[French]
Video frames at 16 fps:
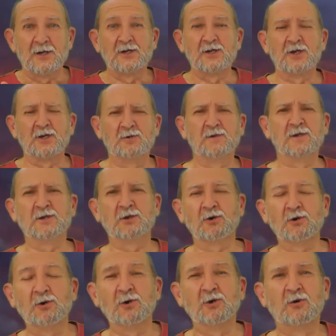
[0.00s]
Je suis
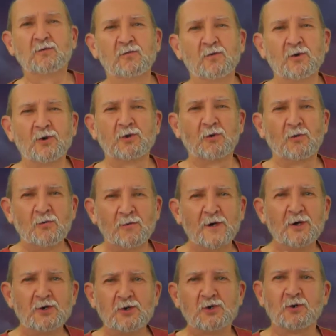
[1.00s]
heureux de vous
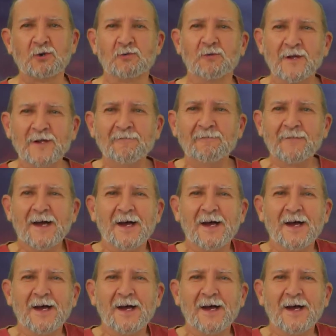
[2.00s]
retrouver aujourd'hui